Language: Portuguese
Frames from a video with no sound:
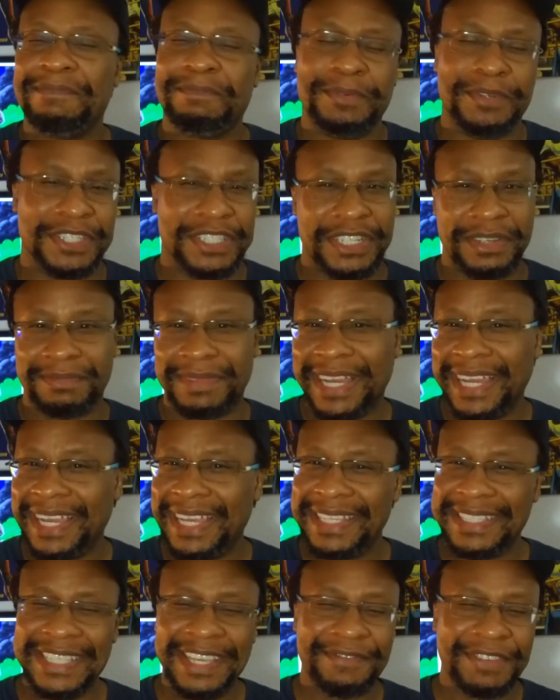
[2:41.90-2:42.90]
poxa,
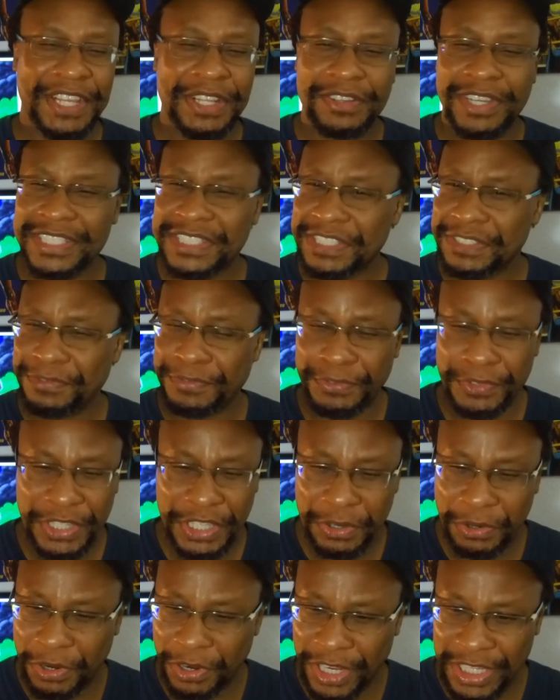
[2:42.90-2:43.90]
mas é Velozes e
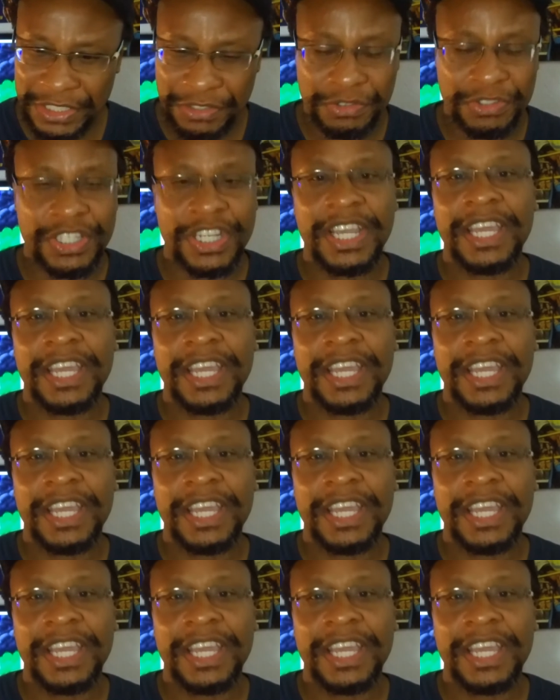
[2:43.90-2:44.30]
Furiosos.